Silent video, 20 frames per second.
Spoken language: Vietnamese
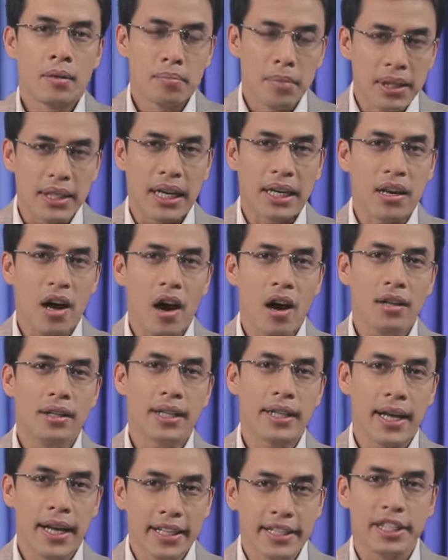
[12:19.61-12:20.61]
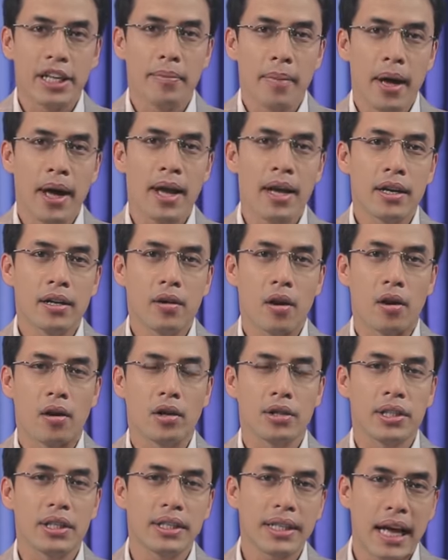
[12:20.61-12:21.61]
Bên cạnh đó thì XTB còn
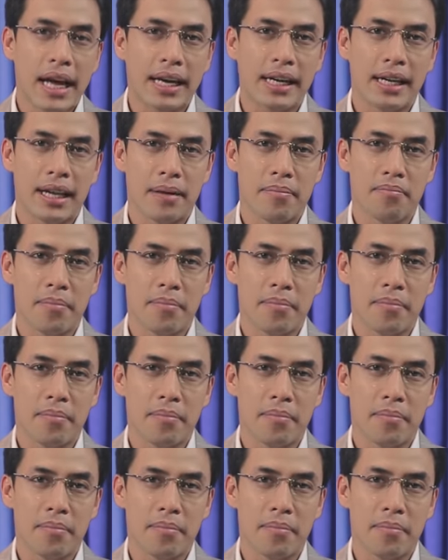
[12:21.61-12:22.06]
có chức năng là